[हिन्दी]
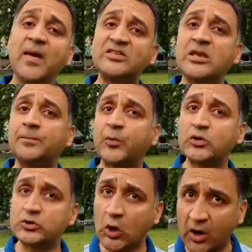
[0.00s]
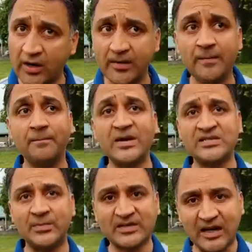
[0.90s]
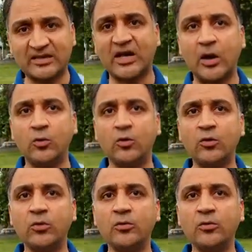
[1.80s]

मैं इसकी पुरजोर मजम्मत करता हूँ